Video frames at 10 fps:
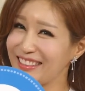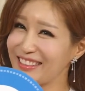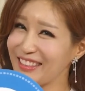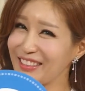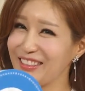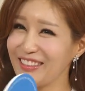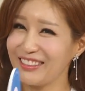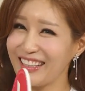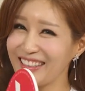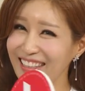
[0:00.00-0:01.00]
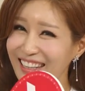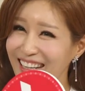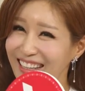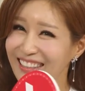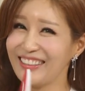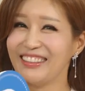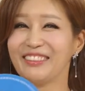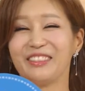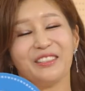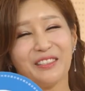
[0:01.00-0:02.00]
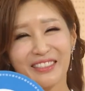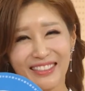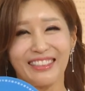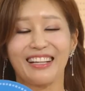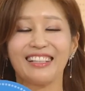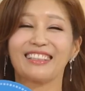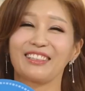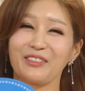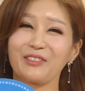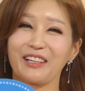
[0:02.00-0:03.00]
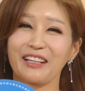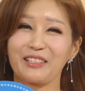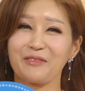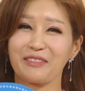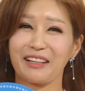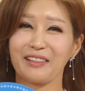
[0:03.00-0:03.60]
글쎄 이게 되나? 자신이 네, 없는데 네, 성교님